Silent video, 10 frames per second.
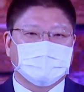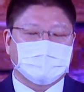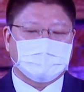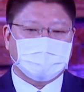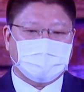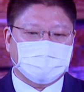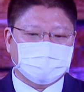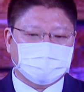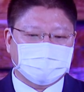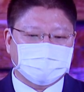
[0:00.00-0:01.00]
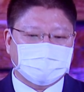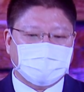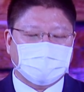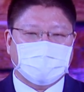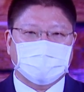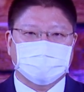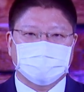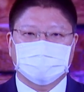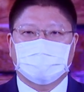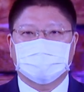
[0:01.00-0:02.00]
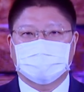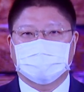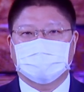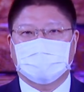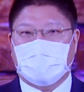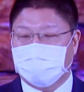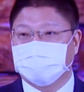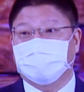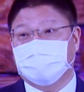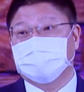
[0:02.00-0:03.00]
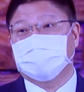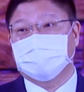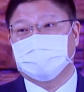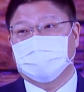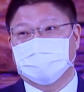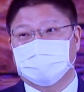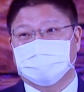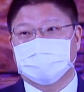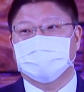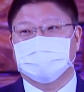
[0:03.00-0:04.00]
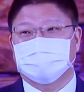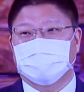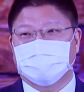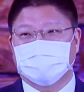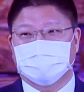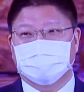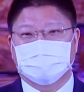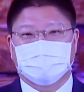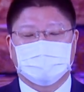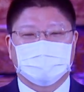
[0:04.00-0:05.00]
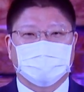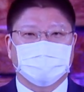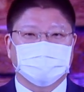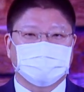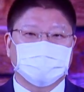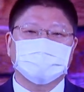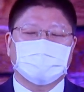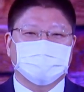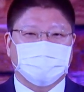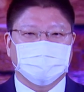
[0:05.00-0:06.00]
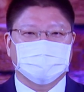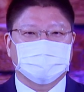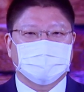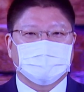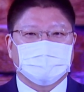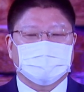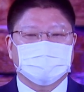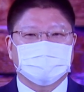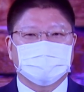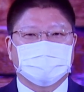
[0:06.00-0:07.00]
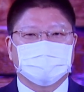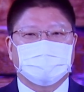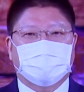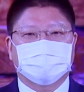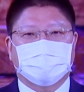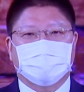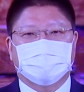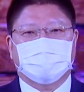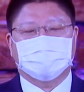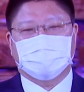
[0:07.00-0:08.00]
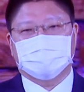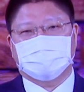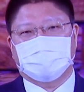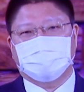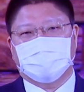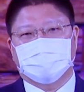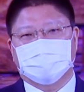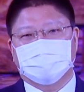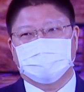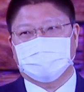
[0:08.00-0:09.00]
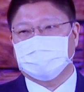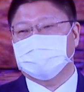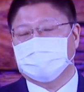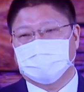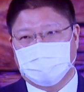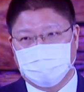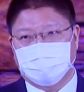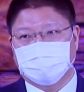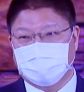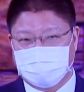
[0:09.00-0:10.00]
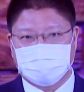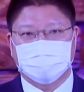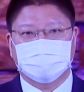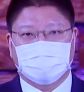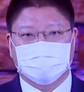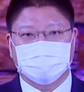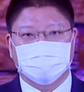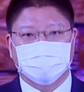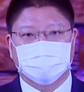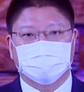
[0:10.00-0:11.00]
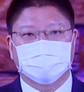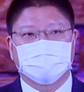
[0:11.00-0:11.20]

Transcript: 那其实在他求道的时候还很年轻哈，十几岁的啊青少年。可是呢，他在道场上面呢，学习了很多，也成长了很多，